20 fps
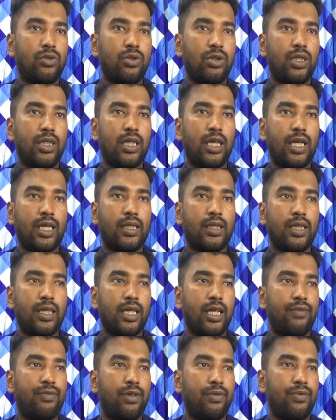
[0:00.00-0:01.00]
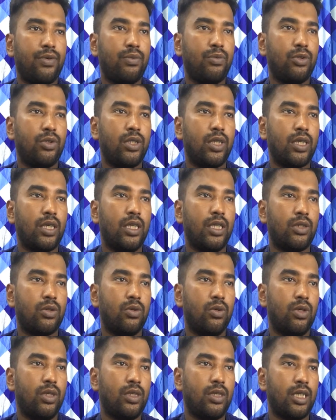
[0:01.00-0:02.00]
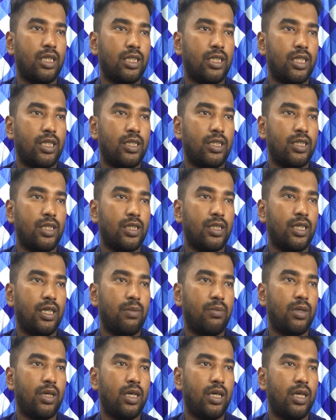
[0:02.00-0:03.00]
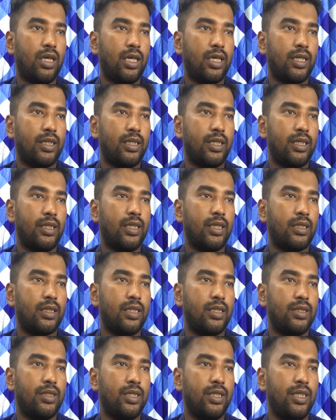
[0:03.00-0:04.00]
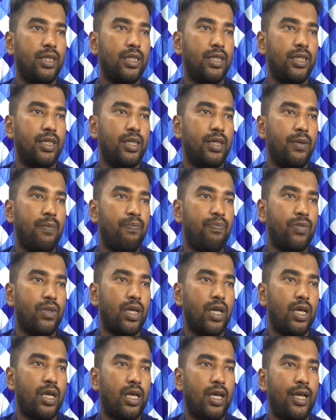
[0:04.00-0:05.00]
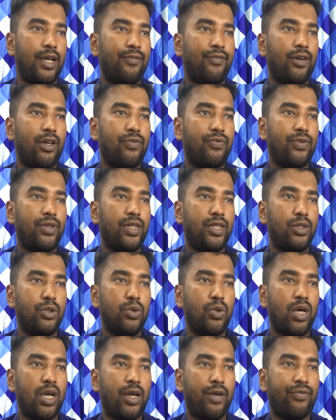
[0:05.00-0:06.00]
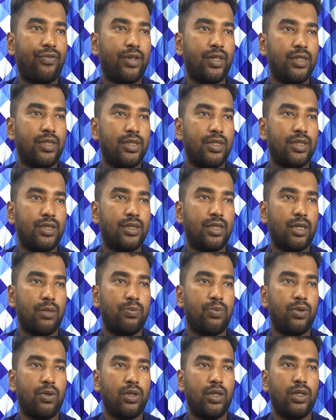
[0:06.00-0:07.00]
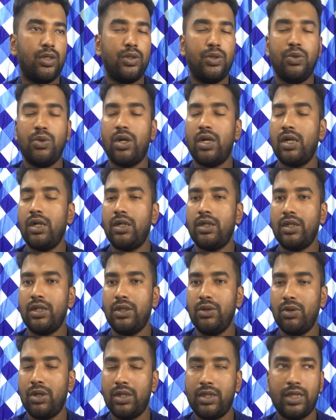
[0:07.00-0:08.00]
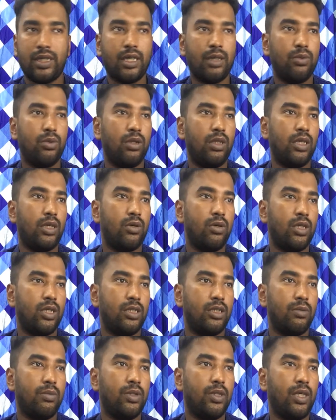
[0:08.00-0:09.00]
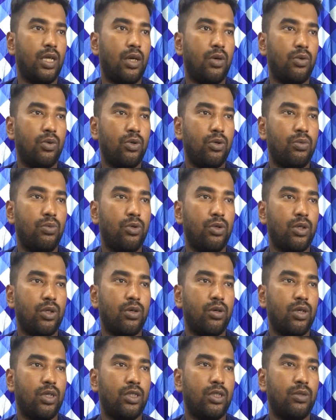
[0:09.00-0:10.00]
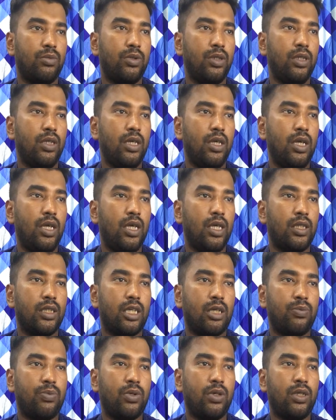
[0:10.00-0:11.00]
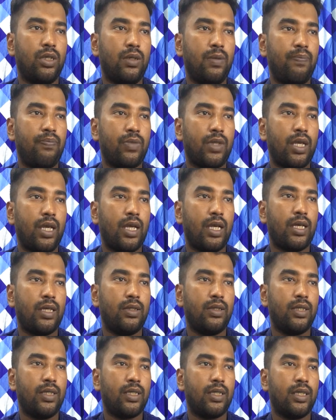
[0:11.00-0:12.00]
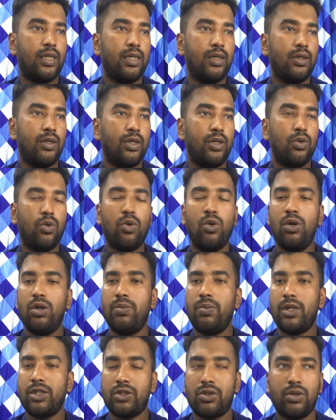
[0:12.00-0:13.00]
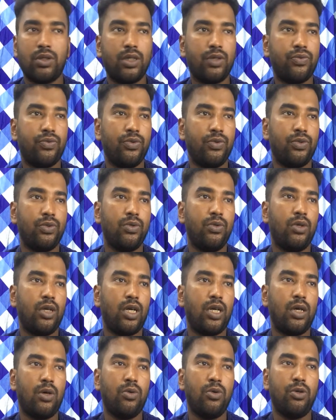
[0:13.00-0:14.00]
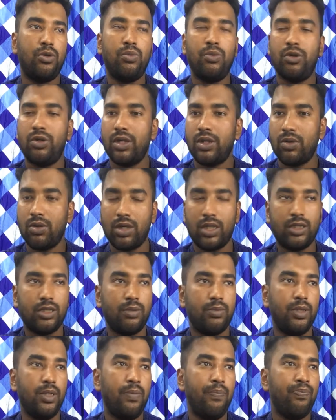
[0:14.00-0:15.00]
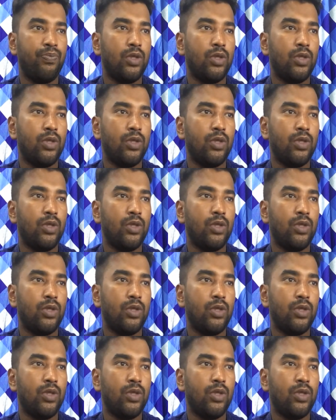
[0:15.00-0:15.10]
যদি এখান থেকে এফআরপির মধ্যে ক্লিক করি তার সাথে সাথে আমরা এখান থেকে দেখতেছি এফআরপি ইউএফএস তারপরে ইউএল ইউএলটি কেবল দিয়ে করা যাবে ডাউনলোড মোডে করা যাবে তারপরে এখান থেকে ওল্ড ভার্সনের ফোনগুলো ডাউনলোড মোডে করা যাবে